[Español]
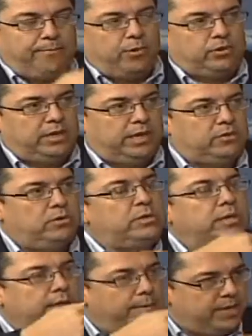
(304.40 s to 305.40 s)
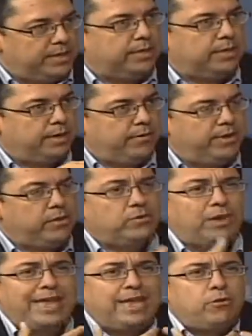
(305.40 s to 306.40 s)
proceso se, también se está
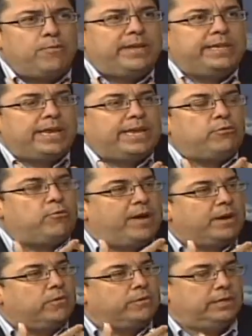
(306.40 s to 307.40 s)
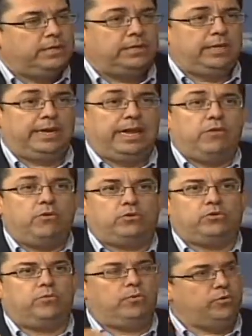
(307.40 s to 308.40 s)
viviendo. O hay que comenzar a tomar conciencia de que
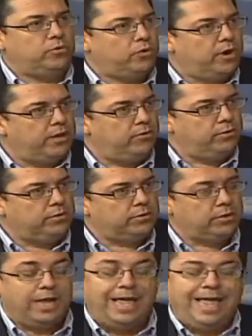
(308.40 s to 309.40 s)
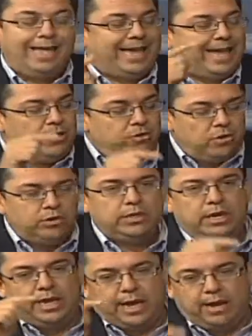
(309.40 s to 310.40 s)
no, somos, no son adultos que no
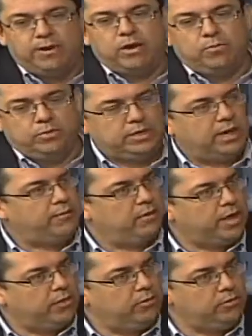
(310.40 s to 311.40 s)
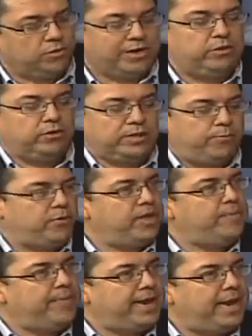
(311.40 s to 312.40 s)
se les habla como se le habla a un adulto, que no se
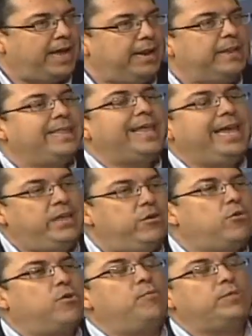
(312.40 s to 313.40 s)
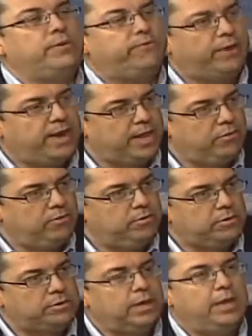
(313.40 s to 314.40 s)
puede esperar de ellos como si fueran
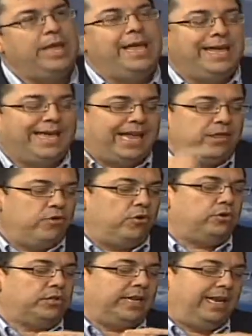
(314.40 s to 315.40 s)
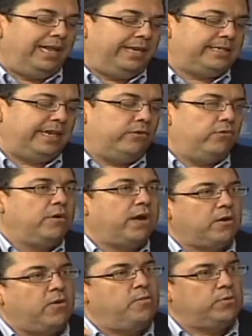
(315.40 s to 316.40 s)
adultos, que no se les
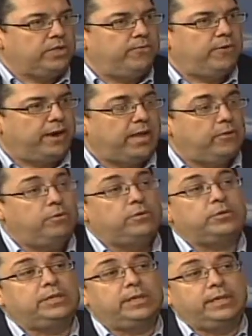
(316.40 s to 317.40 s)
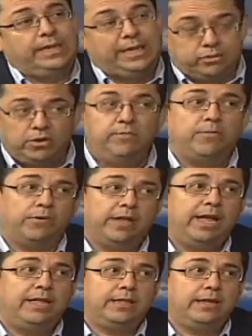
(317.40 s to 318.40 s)
educa como si fueran adultos, y eso es
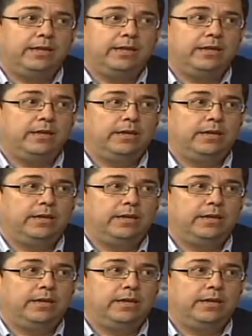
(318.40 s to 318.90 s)
importante. Claro,